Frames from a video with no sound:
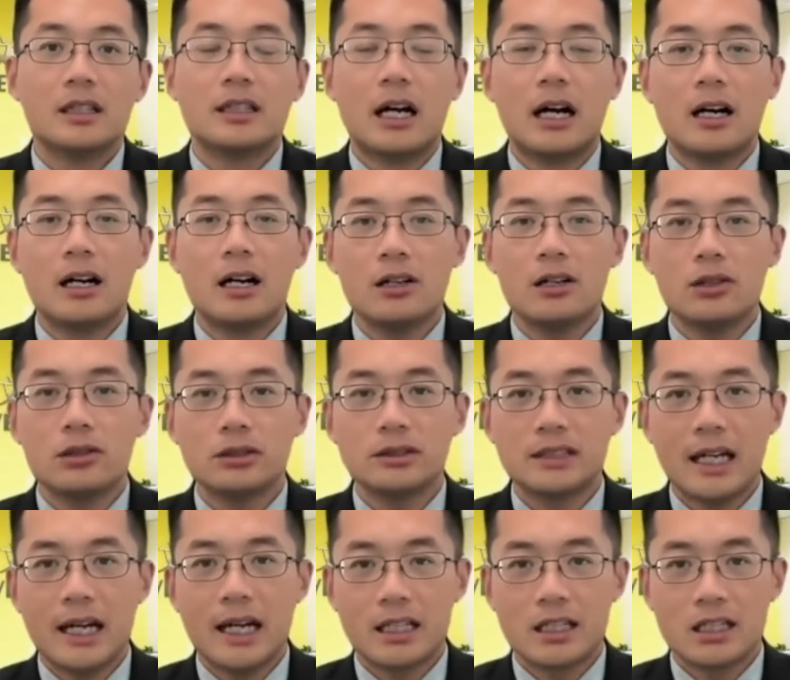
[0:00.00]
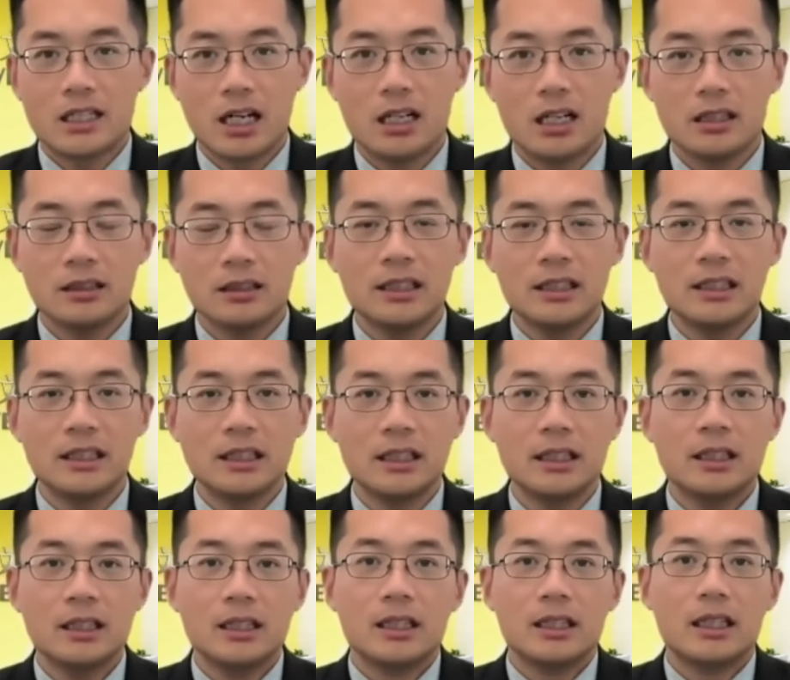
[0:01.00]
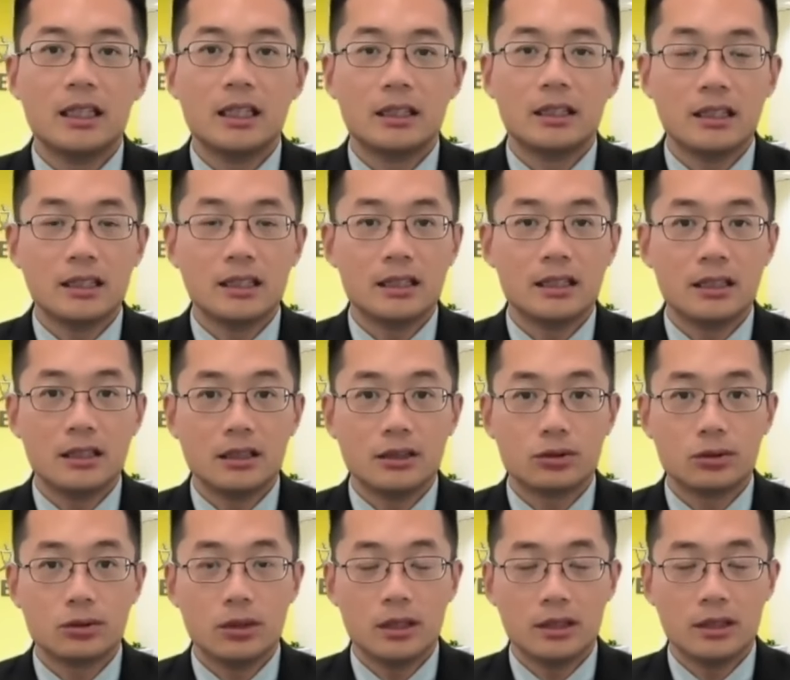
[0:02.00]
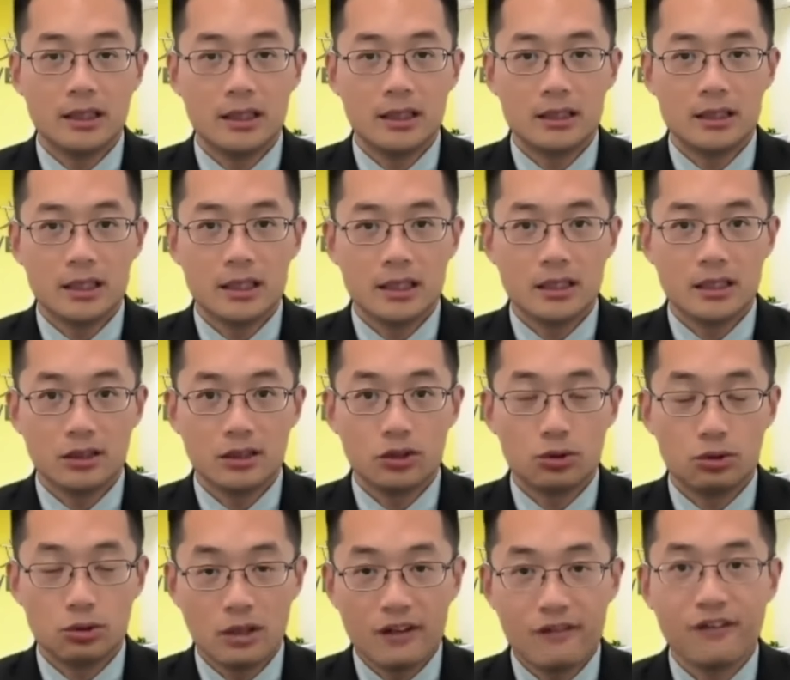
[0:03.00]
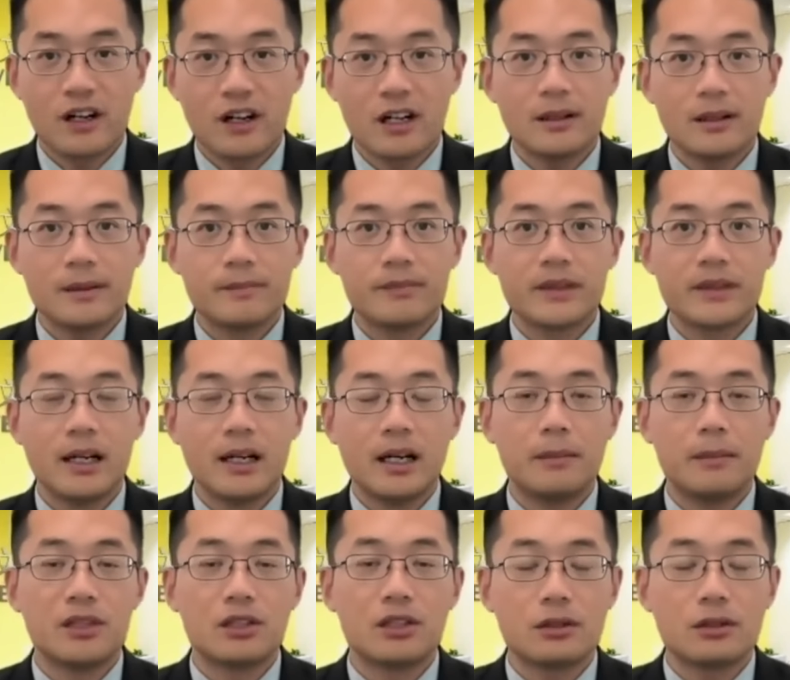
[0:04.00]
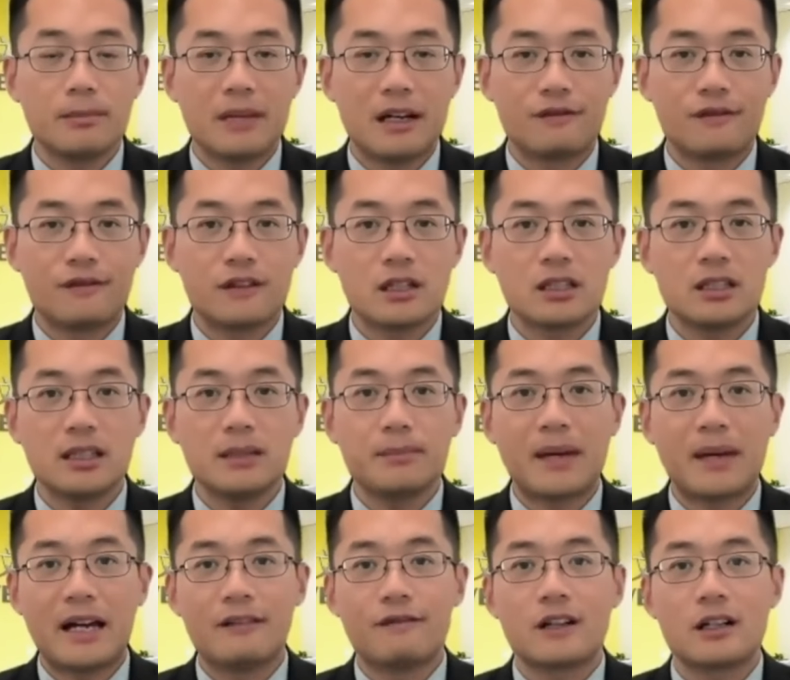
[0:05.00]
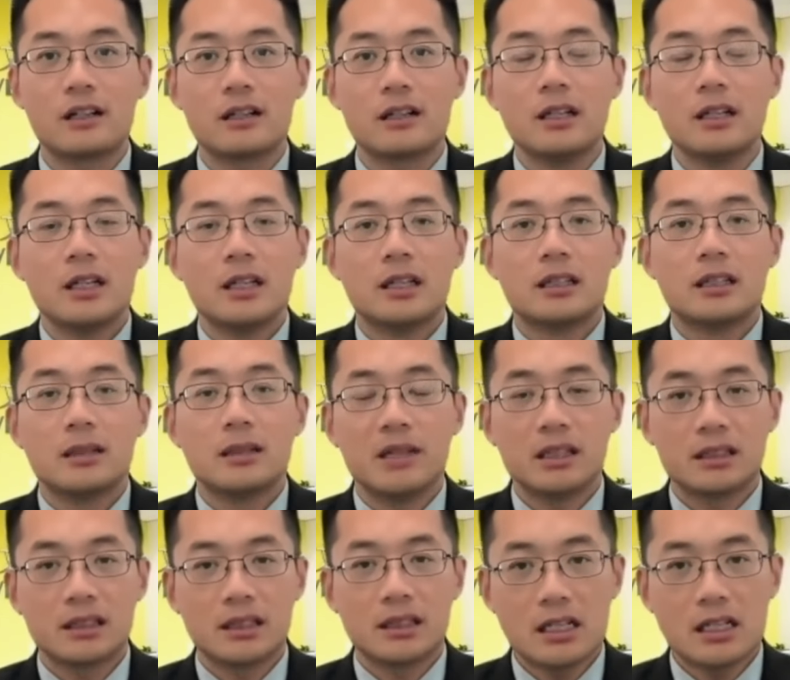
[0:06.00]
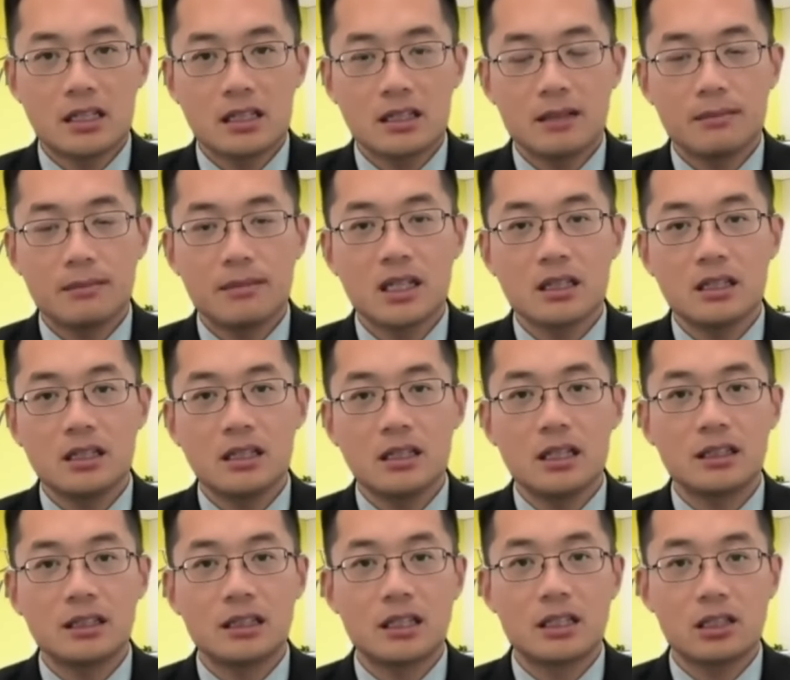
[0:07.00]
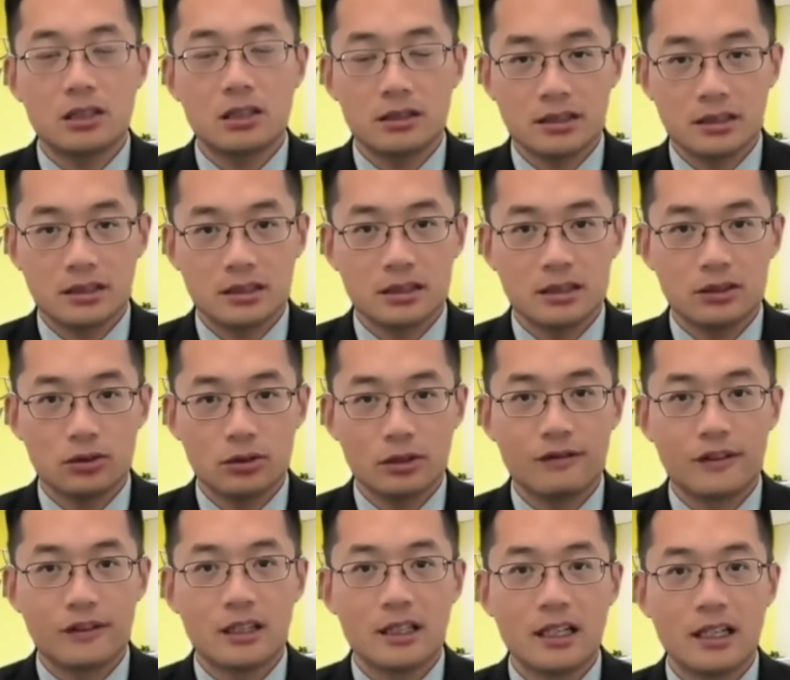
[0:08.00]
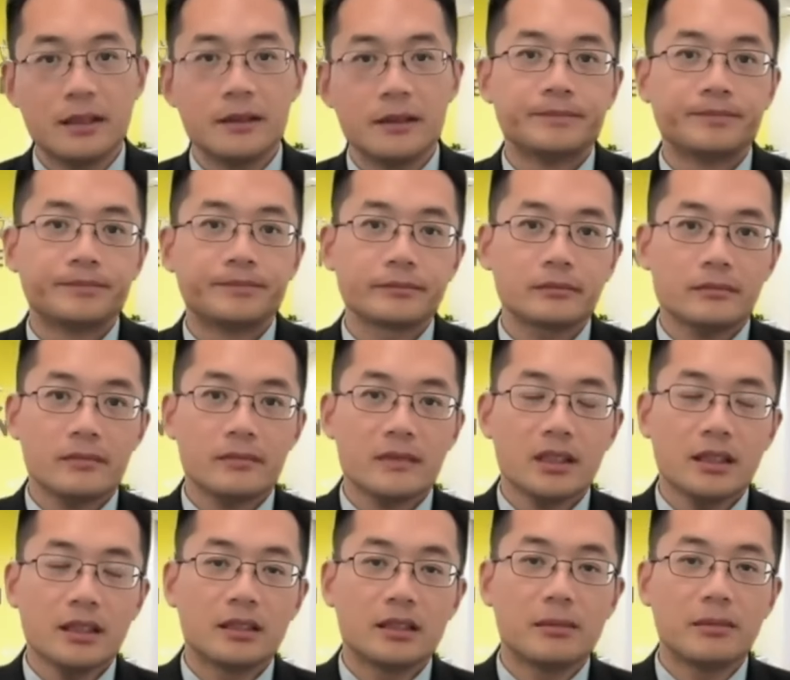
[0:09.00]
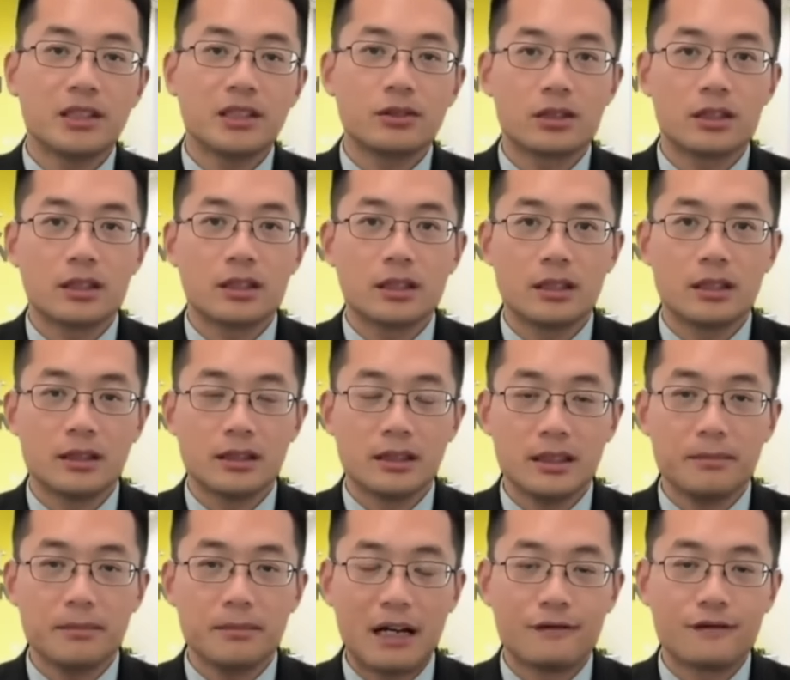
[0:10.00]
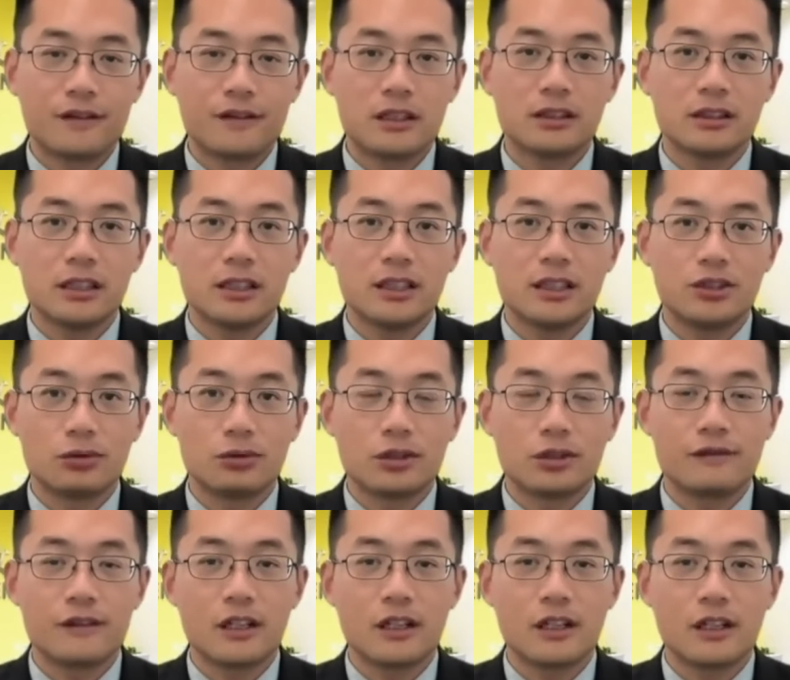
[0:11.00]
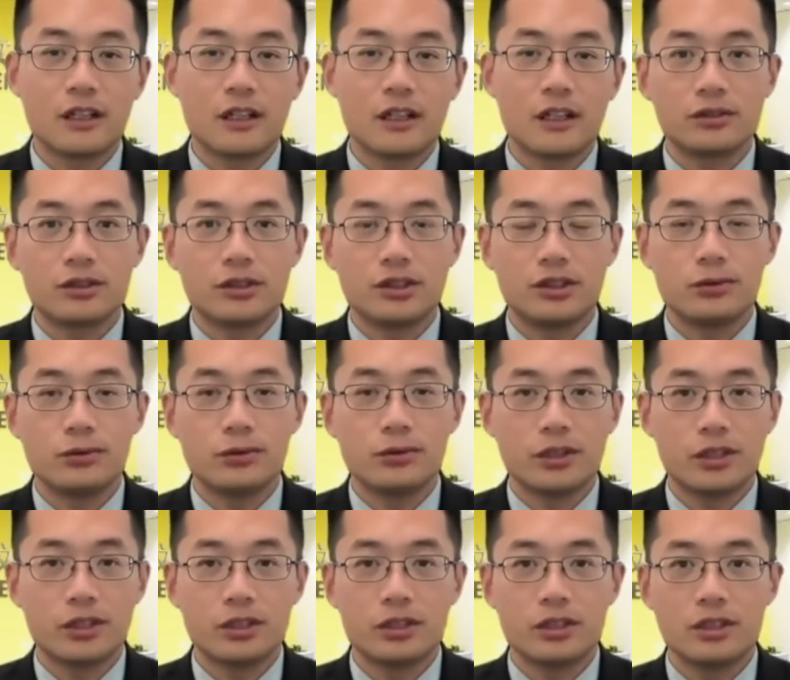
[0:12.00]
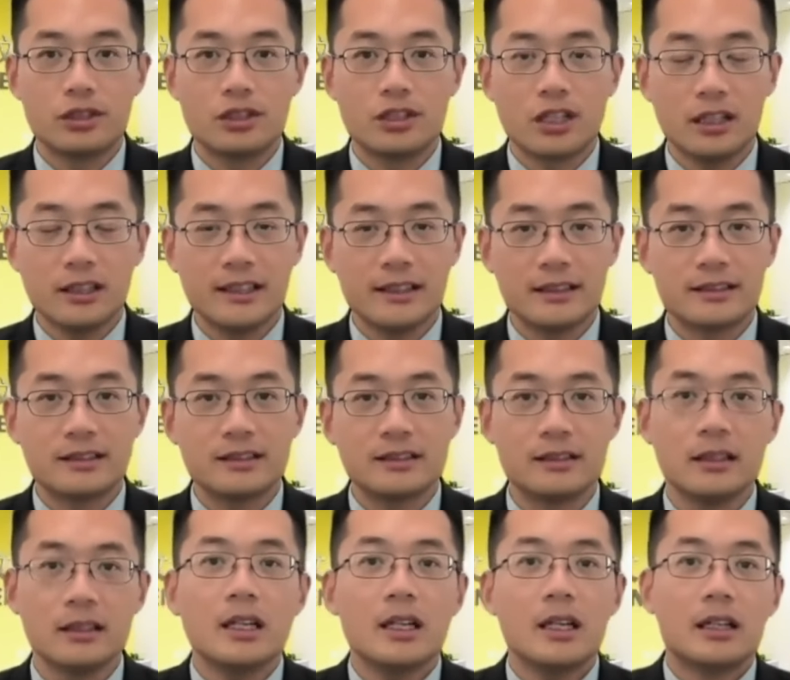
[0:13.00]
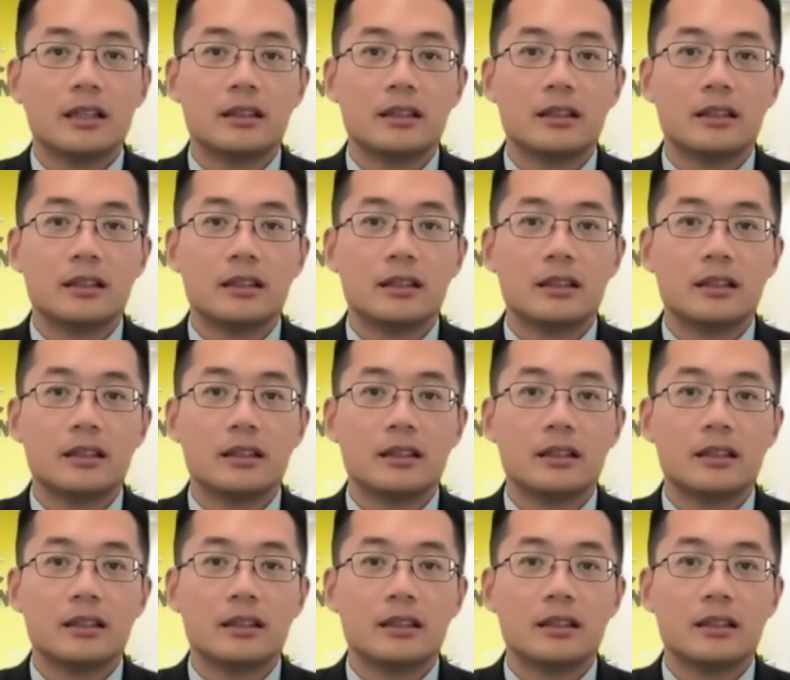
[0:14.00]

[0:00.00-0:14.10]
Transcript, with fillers: 然后再乘以呃你的所的这个学分儿啊，比如说满分是一百分儿，那么但是这门课呢是四个学分的，嗯，那么就是你满分得了九十分，那就是九十乘以四。